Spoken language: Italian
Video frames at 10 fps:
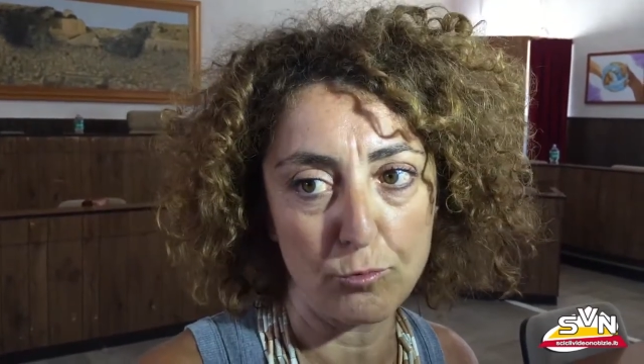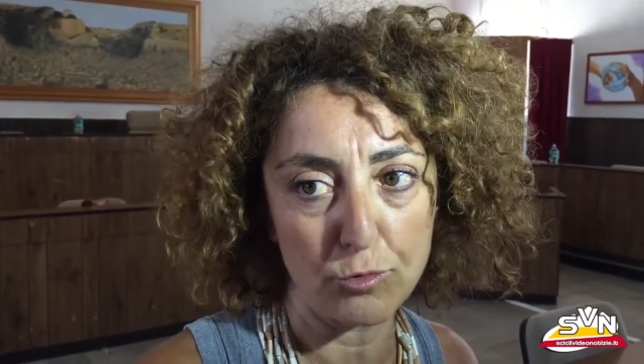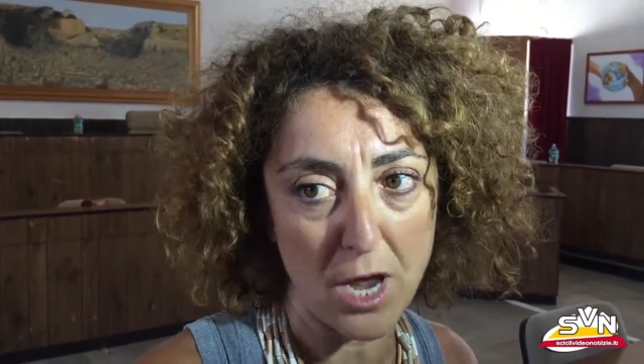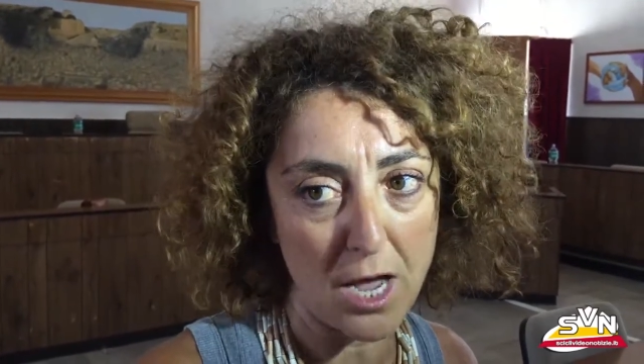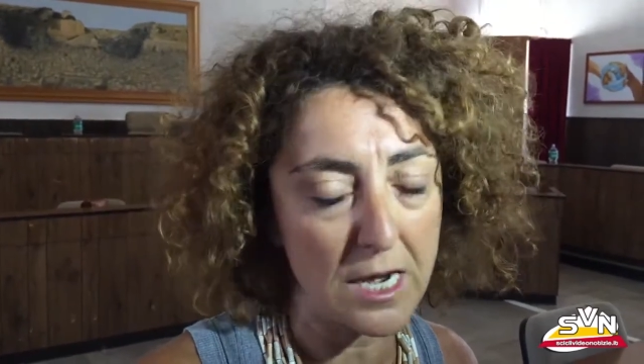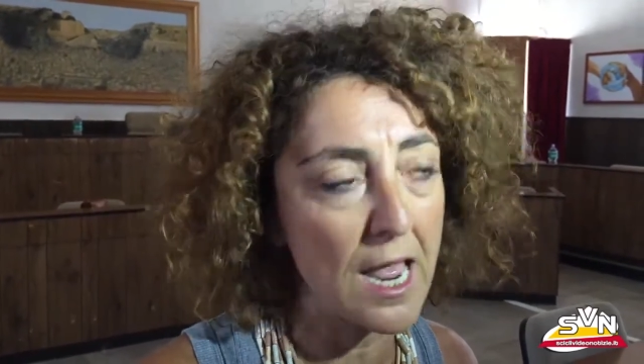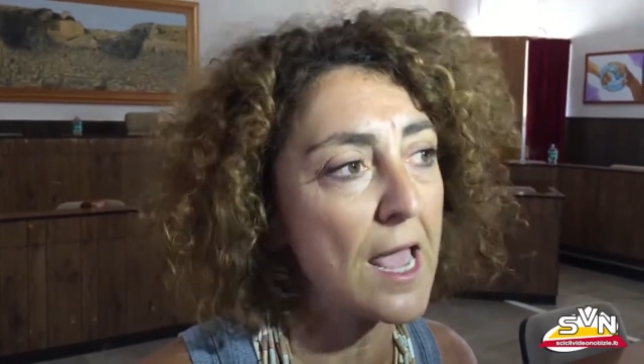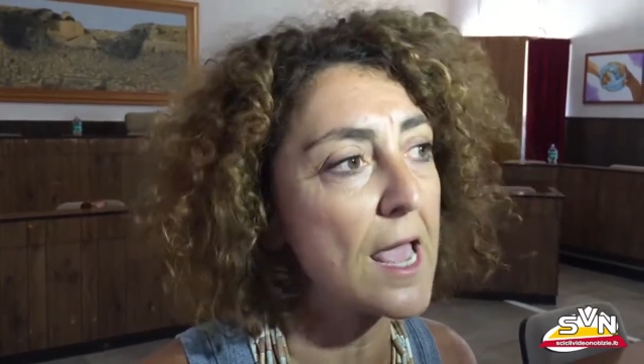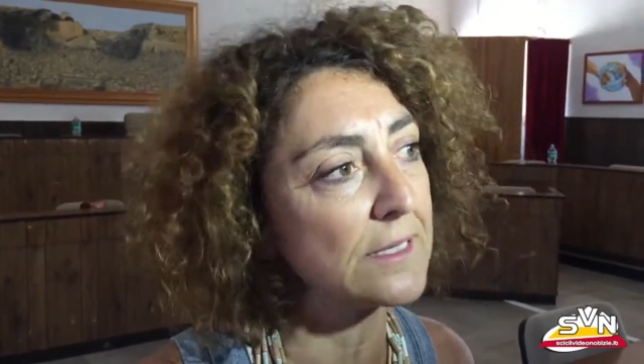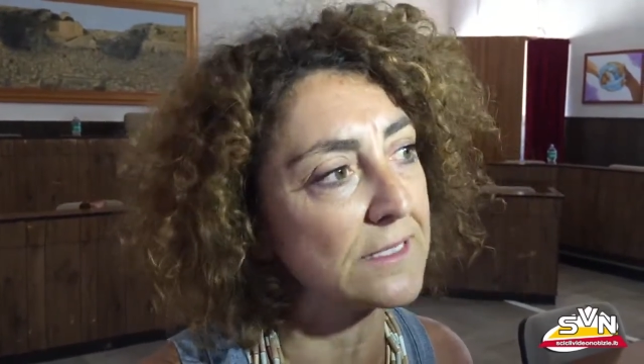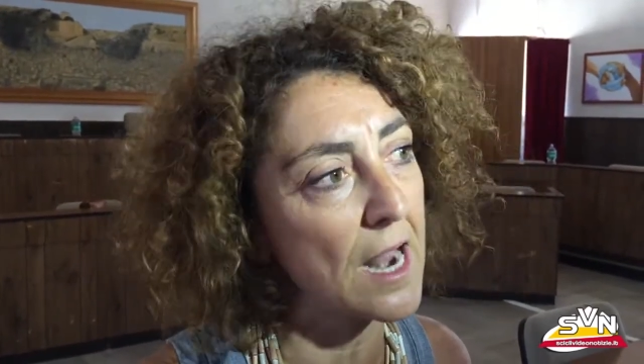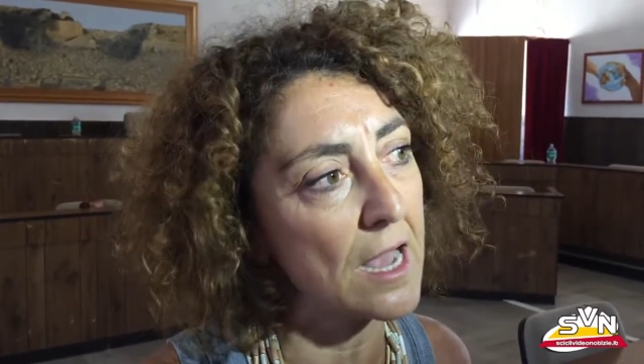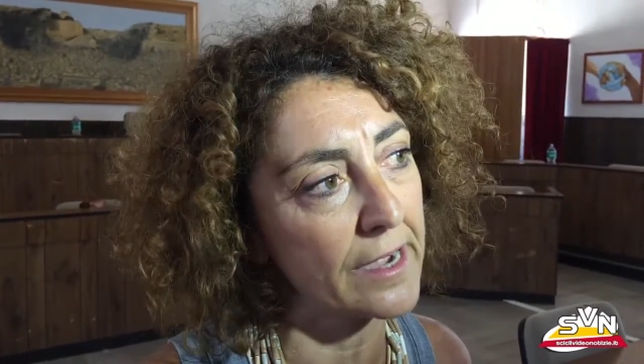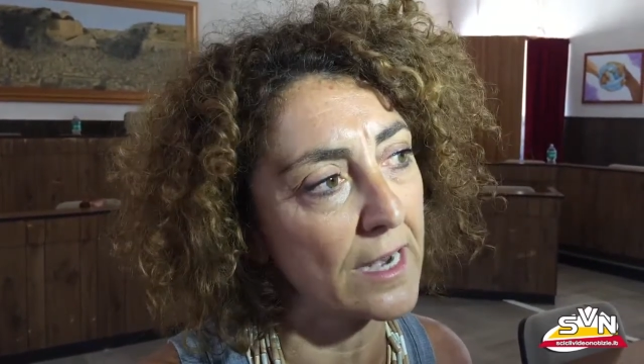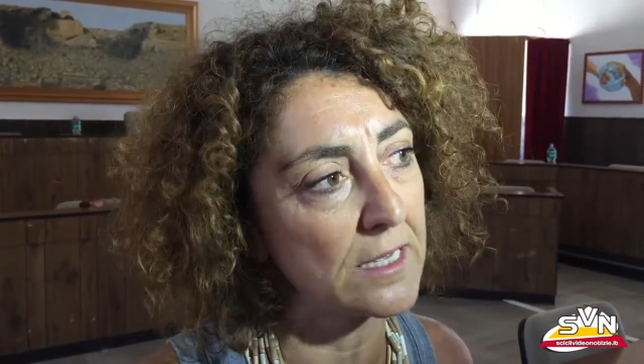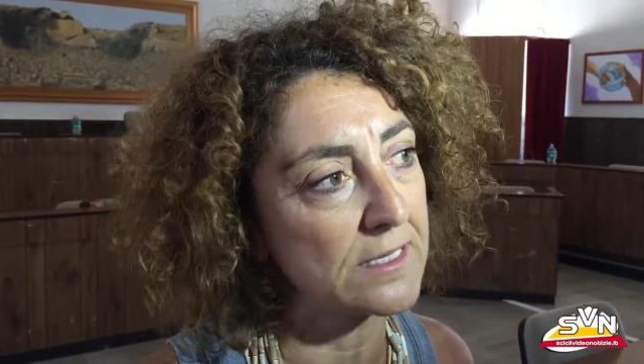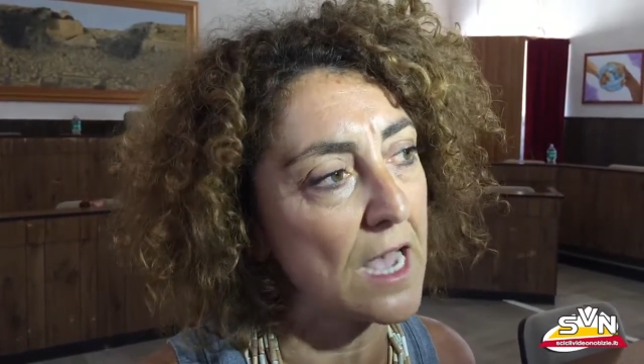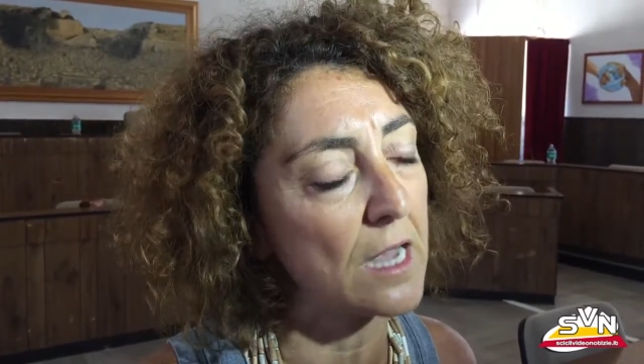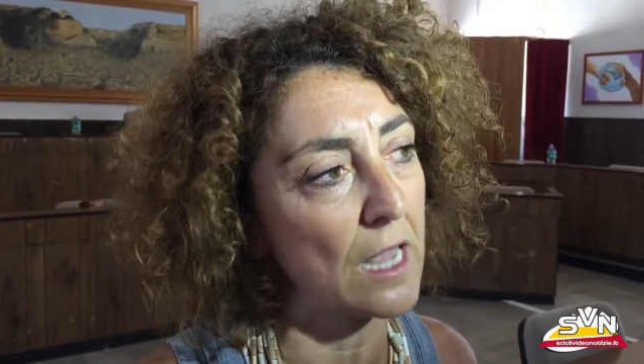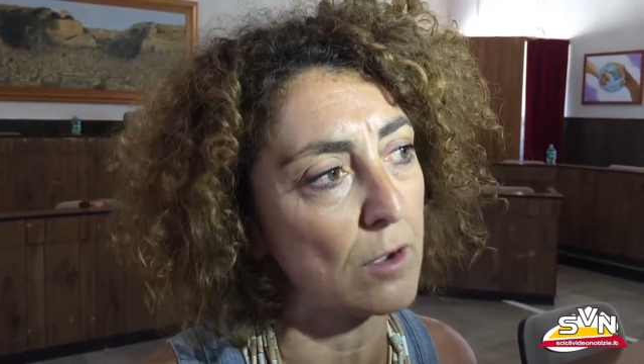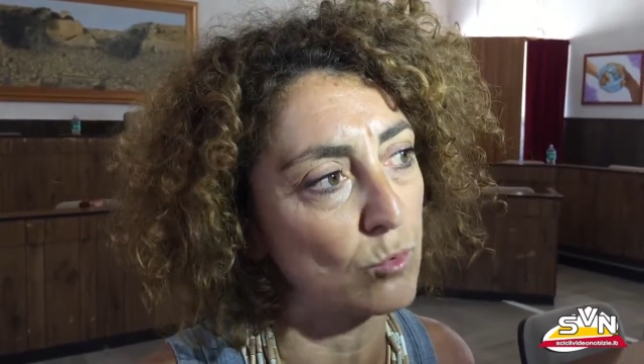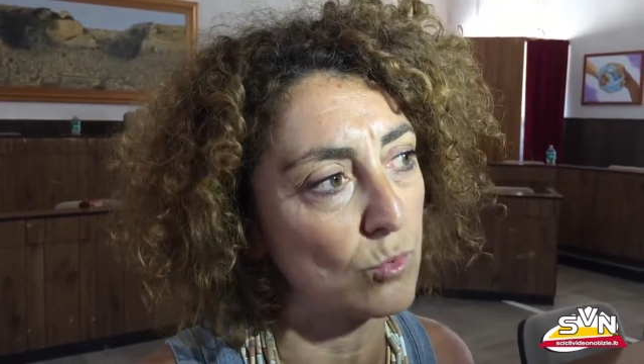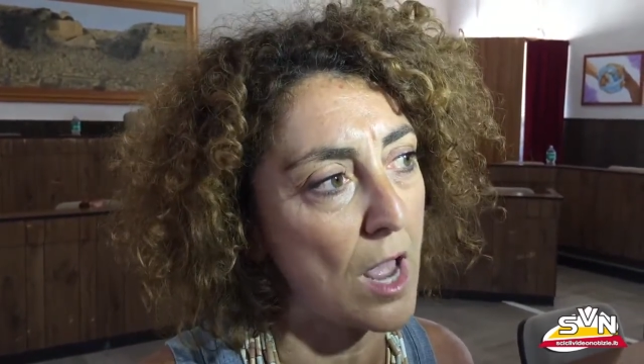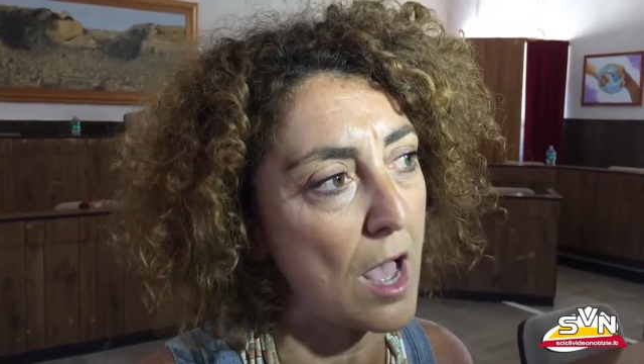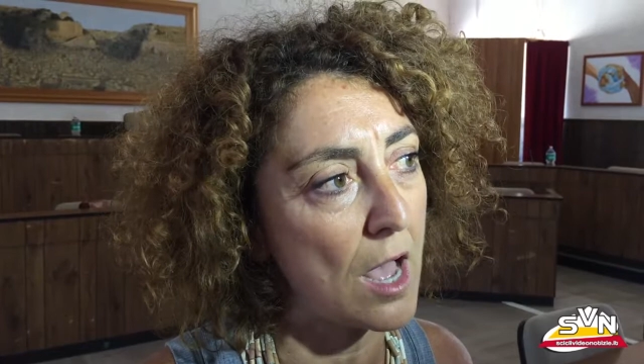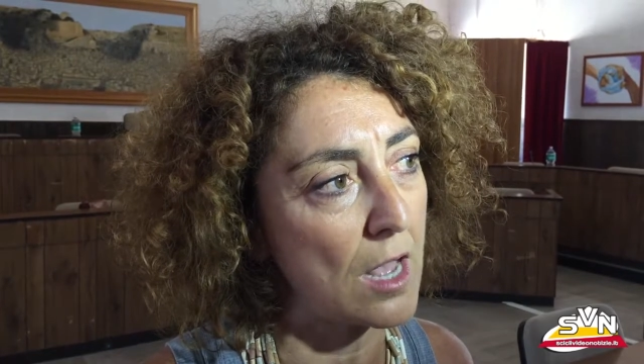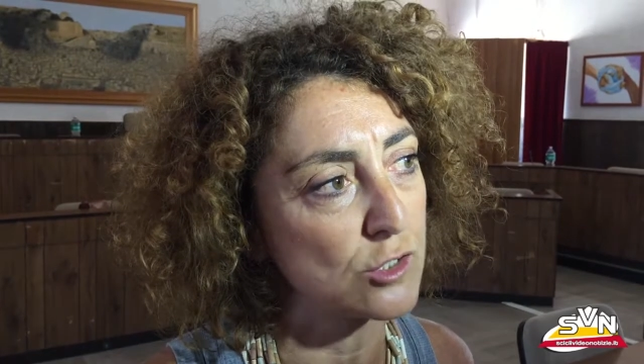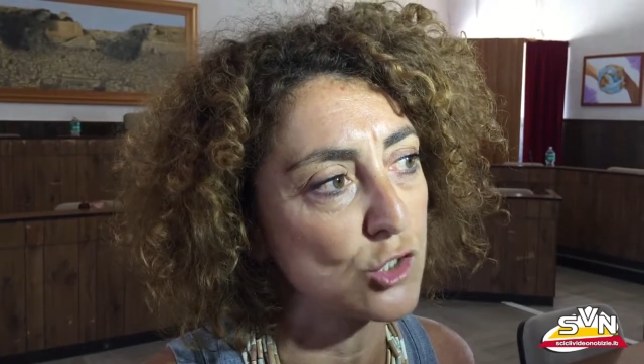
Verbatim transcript: comunale e sarà realizzata una